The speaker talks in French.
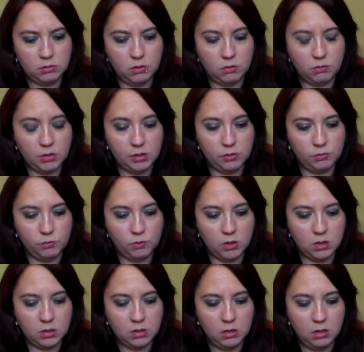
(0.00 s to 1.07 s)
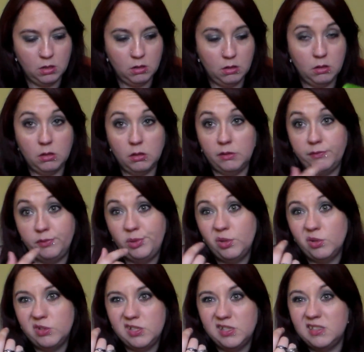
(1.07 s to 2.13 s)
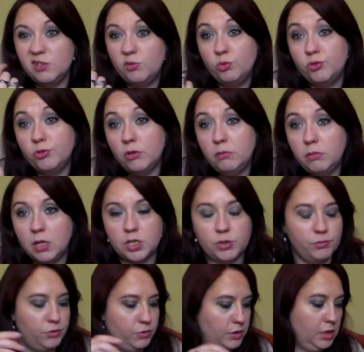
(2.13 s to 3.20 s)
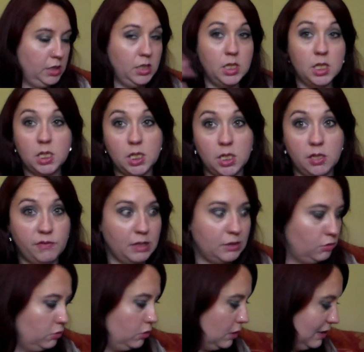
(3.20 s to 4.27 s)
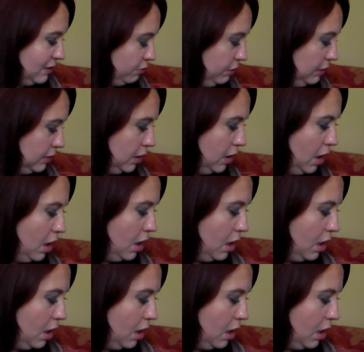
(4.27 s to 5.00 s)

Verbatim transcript: Oh ouais, au moins. Vu qu'il était tout seul, bah, je me suis dit, il va attendre la suite.